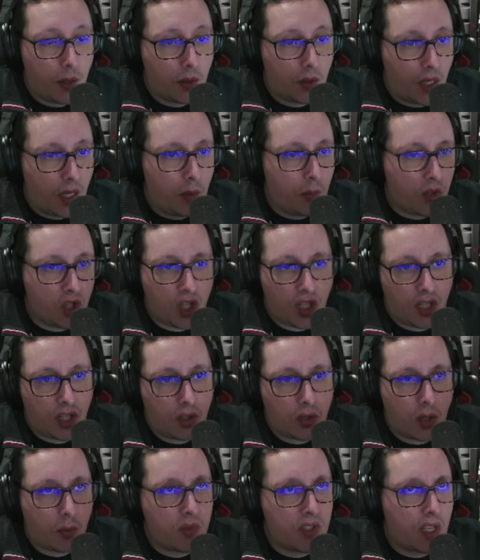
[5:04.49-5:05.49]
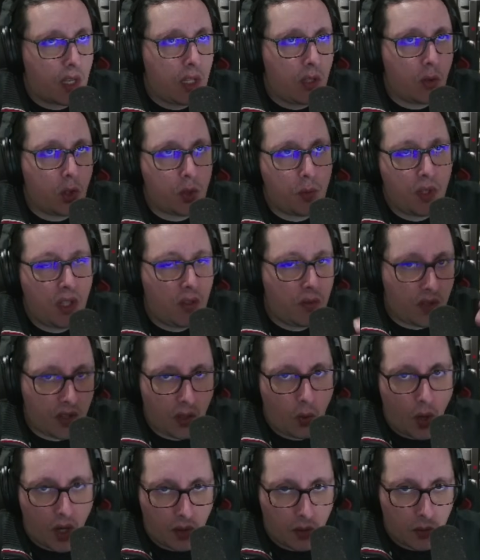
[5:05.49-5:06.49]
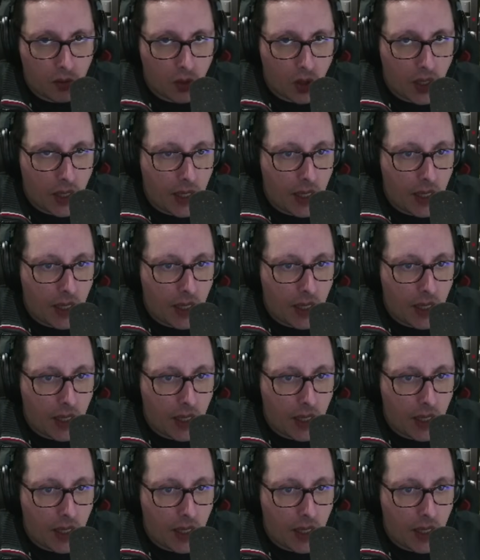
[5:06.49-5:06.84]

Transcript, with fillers: é? imaginem, estamos em 2024